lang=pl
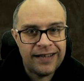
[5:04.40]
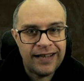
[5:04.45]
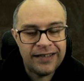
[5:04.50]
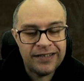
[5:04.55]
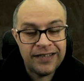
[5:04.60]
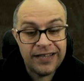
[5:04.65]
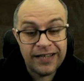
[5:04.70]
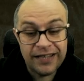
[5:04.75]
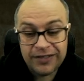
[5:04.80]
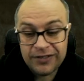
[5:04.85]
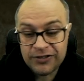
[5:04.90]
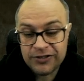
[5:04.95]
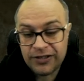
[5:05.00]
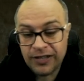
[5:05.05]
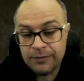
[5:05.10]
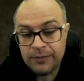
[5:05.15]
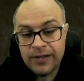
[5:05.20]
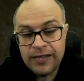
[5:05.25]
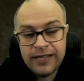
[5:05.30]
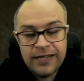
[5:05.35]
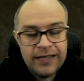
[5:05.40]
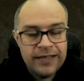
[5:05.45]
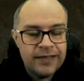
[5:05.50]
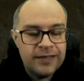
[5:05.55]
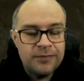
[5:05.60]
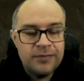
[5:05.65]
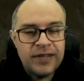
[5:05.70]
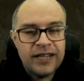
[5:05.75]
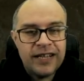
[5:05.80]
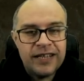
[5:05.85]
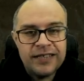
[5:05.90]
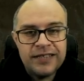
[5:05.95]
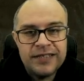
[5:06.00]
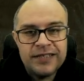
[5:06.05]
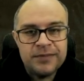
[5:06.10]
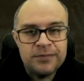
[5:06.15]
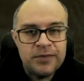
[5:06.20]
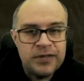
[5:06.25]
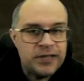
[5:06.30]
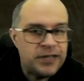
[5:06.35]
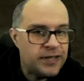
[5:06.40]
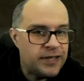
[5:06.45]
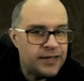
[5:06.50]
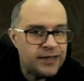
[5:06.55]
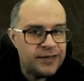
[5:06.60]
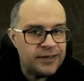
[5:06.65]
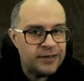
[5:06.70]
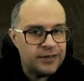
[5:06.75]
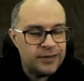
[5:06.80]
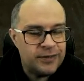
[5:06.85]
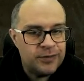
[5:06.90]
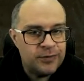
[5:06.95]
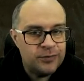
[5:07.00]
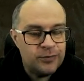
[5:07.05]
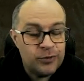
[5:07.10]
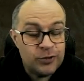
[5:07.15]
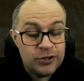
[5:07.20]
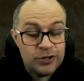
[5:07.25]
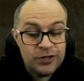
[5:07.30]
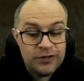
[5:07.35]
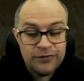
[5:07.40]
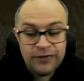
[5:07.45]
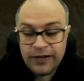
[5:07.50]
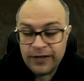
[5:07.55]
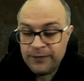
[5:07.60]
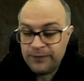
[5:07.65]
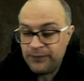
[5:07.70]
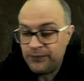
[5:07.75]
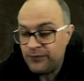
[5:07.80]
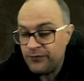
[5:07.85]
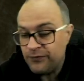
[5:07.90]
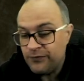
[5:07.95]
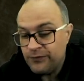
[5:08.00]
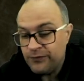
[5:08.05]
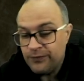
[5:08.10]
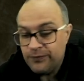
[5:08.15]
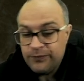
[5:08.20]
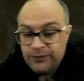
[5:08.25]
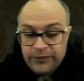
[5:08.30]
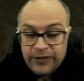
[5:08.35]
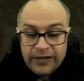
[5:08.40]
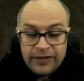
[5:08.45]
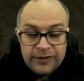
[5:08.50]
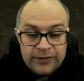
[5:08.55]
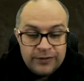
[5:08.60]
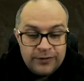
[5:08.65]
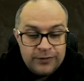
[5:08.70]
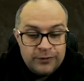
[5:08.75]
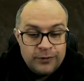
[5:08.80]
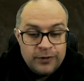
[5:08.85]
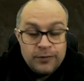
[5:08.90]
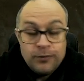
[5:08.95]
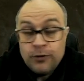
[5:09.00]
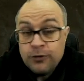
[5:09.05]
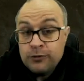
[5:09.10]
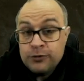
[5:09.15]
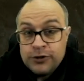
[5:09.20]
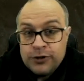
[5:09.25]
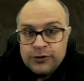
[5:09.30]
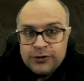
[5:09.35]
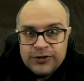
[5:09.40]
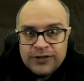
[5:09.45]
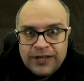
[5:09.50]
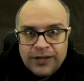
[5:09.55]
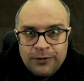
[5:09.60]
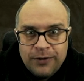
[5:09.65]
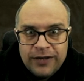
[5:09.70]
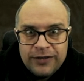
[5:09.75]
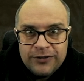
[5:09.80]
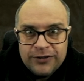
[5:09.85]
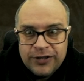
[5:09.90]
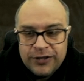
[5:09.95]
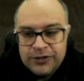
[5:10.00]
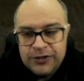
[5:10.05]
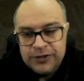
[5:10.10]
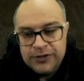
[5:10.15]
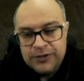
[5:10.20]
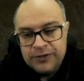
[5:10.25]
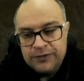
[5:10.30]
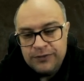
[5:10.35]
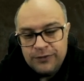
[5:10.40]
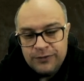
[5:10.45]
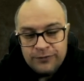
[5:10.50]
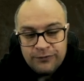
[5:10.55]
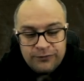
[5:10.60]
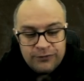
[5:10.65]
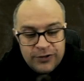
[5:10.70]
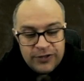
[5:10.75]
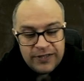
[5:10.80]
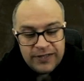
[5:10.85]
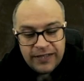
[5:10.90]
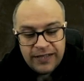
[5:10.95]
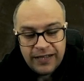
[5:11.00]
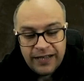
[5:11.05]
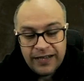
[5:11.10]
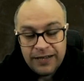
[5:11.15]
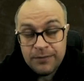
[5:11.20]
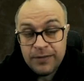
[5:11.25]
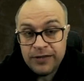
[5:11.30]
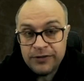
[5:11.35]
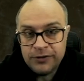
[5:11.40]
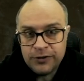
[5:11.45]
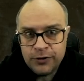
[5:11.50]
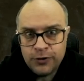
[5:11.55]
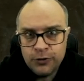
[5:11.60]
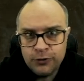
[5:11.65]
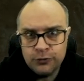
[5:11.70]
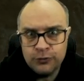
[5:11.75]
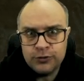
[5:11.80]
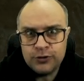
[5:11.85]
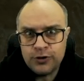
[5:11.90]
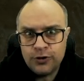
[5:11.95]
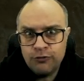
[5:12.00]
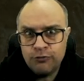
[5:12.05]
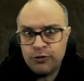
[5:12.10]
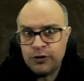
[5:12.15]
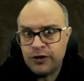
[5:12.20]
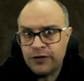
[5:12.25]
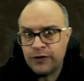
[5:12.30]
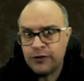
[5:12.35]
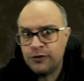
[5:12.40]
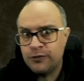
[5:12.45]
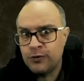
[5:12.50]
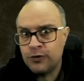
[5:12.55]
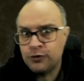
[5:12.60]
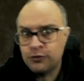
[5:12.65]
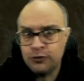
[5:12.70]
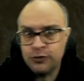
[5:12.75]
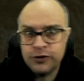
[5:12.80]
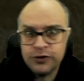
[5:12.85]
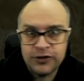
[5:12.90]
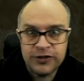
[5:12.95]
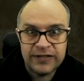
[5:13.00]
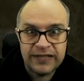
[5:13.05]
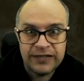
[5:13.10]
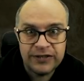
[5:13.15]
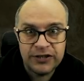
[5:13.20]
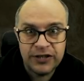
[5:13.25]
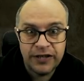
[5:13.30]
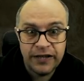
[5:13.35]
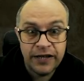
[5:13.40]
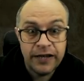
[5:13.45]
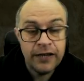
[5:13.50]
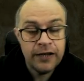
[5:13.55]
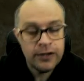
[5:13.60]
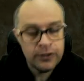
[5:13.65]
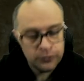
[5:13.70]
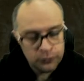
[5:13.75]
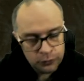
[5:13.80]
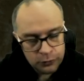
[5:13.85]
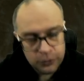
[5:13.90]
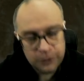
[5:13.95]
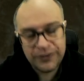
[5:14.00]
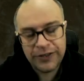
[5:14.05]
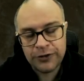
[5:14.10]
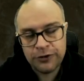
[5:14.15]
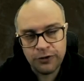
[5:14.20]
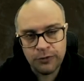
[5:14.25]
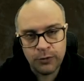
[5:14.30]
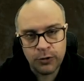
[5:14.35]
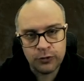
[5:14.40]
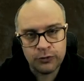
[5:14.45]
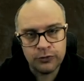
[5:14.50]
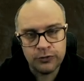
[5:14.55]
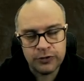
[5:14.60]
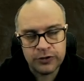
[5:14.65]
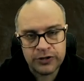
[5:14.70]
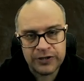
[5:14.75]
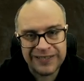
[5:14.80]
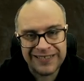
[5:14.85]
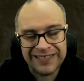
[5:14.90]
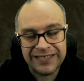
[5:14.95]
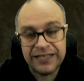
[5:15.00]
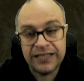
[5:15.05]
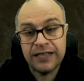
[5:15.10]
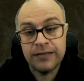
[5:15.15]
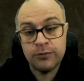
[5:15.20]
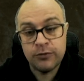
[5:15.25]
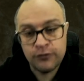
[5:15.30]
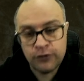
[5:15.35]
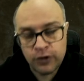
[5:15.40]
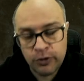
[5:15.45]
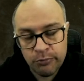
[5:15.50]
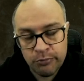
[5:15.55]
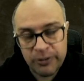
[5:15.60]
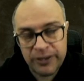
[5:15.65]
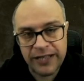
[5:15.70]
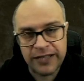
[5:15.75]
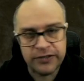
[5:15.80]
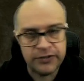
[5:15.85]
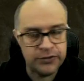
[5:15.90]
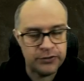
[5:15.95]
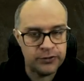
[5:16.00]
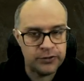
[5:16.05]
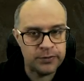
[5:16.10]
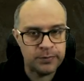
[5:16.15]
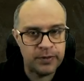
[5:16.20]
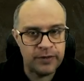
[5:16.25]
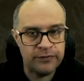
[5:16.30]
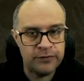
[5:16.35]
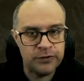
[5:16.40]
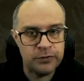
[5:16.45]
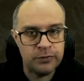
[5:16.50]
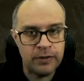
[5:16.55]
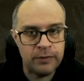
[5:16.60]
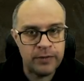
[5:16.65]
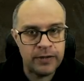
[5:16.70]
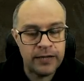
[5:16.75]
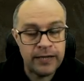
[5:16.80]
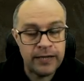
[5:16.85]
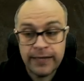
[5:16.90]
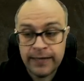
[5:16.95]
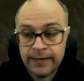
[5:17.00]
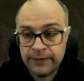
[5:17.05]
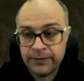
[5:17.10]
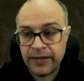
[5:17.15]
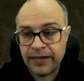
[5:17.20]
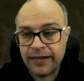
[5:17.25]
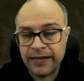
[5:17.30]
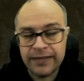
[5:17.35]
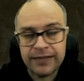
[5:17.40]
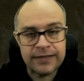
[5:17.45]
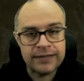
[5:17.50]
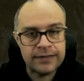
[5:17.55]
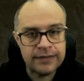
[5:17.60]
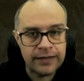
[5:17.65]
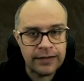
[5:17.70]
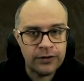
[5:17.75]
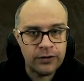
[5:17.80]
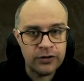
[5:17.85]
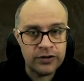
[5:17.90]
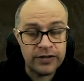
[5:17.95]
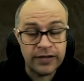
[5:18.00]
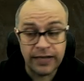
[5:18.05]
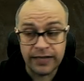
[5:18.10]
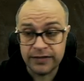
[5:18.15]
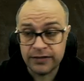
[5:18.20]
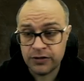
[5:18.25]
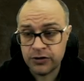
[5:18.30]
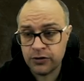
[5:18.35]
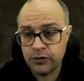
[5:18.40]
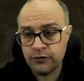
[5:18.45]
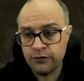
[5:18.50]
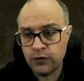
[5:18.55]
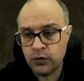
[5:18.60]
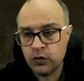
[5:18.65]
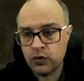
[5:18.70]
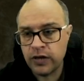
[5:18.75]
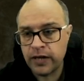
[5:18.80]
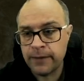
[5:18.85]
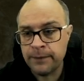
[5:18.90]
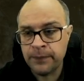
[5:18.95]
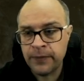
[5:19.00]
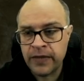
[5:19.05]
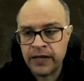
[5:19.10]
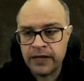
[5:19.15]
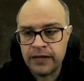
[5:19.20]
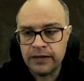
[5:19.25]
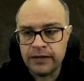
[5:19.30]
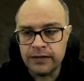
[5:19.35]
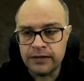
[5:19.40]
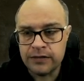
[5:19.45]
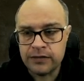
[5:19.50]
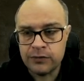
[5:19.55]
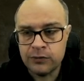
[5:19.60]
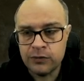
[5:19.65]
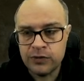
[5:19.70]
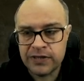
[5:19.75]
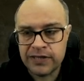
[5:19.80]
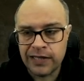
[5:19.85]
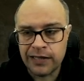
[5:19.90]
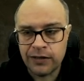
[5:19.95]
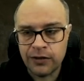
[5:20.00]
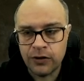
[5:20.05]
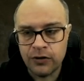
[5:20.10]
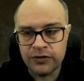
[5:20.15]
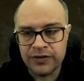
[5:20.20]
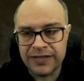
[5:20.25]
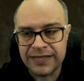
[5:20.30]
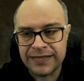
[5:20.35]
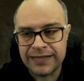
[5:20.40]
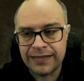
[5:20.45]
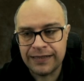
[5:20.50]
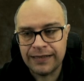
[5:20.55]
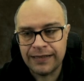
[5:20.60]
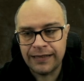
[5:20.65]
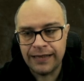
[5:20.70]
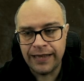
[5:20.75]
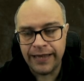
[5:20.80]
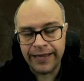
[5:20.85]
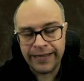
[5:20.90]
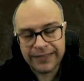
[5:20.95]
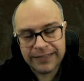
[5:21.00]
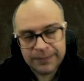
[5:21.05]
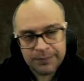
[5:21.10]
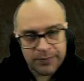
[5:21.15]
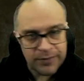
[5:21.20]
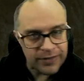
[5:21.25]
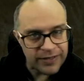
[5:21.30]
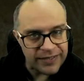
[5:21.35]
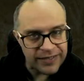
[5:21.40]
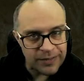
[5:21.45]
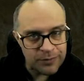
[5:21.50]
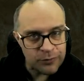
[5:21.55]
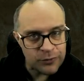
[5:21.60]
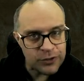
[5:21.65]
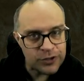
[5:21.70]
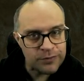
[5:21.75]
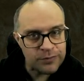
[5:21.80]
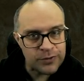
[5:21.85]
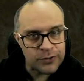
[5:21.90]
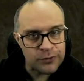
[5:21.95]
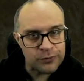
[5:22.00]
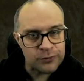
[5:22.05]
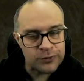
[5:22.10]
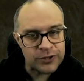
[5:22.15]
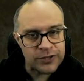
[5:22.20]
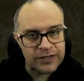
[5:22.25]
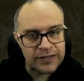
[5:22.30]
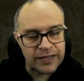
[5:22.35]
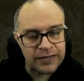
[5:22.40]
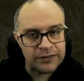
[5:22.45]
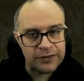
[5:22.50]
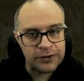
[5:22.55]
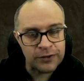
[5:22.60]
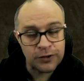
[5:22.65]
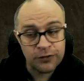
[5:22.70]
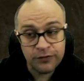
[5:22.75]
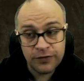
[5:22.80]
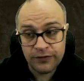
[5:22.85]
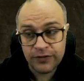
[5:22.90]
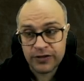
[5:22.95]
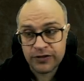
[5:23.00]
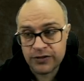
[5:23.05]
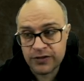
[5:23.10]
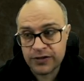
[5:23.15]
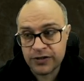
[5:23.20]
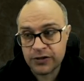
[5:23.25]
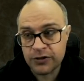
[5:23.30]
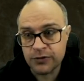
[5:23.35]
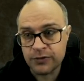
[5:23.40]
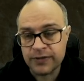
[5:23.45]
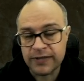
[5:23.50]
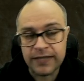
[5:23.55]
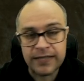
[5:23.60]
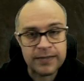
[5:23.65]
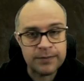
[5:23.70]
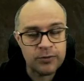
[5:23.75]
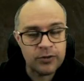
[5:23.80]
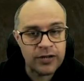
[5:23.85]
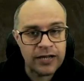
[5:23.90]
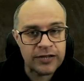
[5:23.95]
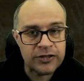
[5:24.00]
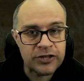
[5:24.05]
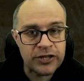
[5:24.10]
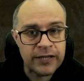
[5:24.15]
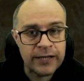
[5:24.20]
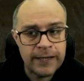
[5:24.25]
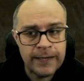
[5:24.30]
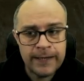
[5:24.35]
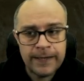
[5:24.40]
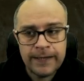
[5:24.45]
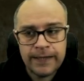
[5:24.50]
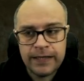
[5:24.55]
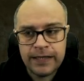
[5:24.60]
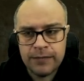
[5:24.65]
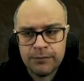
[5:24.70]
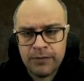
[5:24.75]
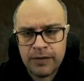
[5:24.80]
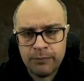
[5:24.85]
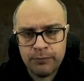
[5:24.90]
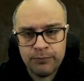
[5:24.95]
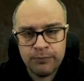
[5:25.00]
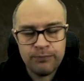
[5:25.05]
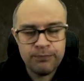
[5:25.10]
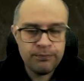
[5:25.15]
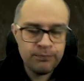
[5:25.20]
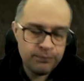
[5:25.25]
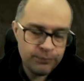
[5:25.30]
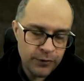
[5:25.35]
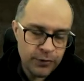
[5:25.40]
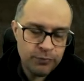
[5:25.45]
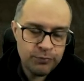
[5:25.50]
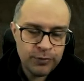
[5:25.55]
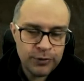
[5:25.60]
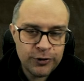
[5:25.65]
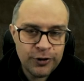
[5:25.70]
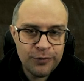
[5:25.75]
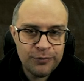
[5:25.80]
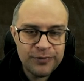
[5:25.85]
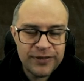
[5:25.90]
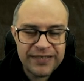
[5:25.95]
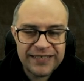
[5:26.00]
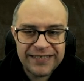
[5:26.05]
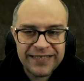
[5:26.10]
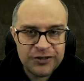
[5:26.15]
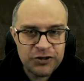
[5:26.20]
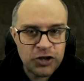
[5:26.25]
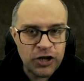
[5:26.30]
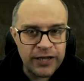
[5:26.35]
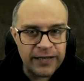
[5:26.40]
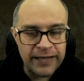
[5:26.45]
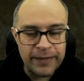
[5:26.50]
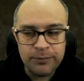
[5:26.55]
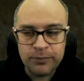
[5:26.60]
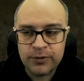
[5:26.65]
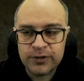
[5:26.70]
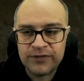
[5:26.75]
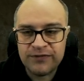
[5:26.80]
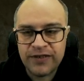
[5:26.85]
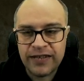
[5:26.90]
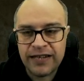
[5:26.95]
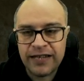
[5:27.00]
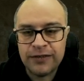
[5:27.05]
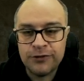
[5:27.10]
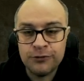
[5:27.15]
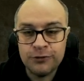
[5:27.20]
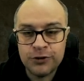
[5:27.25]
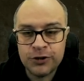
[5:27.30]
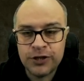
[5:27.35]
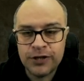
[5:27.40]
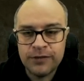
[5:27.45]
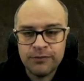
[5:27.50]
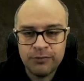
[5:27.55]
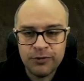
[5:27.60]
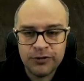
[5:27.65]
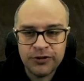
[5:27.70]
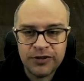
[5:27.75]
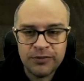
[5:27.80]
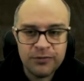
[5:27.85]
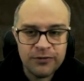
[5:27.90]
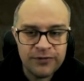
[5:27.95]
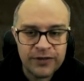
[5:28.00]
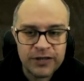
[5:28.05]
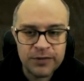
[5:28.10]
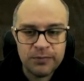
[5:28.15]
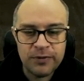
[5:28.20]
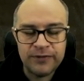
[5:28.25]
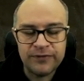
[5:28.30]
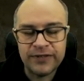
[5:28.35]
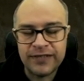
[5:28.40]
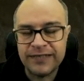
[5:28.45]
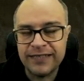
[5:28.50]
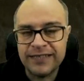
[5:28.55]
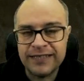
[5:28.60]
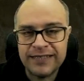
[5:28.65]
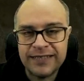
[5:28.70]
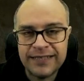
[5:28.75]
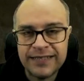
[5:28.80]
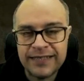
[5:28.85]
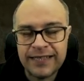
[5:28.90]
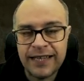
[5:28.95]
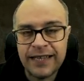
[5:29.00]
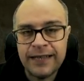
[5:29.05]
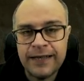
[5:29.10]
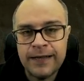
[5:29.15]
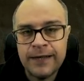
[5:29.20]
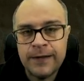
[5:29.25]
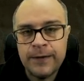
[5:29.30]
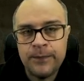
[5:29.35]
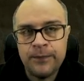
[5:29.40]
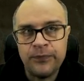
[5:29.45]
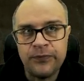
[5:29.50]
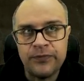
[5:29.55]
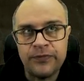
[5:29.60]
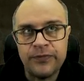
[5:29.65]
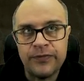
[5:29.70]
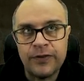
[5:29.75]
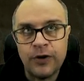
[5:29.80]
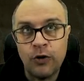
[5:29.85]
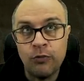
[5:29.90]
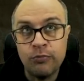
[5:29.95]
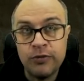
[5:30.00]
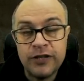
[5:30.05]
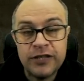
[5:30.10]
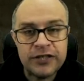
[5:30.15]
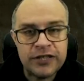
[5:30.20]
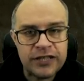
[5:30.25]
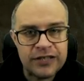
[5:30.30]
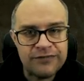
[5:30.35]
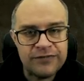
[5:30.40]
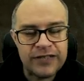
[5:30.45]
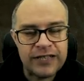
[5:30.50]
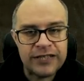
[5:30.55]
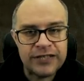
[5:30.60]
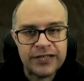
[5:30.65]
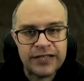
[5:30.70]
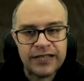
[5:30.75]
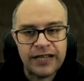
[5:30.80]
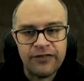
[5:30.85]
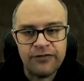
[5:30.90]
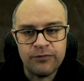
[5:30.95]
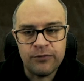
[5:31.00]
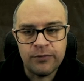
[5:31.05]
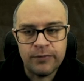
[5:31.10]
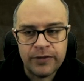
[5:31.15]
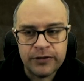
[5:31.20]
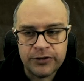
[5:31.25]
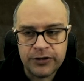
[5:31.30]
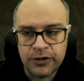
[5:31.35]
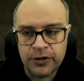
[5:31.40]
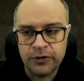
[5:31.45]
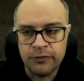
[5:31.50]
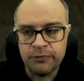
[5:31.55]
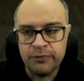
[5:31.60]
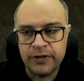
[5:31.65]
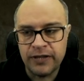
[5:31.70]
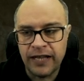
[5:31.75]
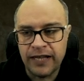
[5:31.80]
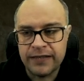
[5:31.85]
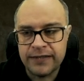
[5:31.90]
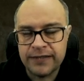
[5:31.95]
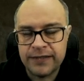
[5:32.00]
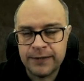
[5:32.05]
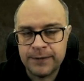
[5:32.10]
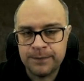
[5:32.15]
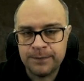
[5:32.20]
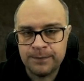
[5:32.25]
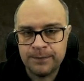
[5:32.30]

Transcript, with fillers: a nie jakieś tam mechanizmy e, możliwe tak, które mogą się rozgałęziać i wszystkie elementy kodu są, bo nie wiadomo, który się zadzieje. Tu już wiadomo, który się zadzieje, bo w kompilacji to sprawdziłem. Taka jest tego idea. Zresztą w ogóle instrukcja const exp nie musi być użyta tylko w IFie, co zresztą zaraz pokażę i ma no, podobne znaczenie. Pozwala już podejmować pewne decyzje, mm, obliczać wyrażenia w momencie kompilacji.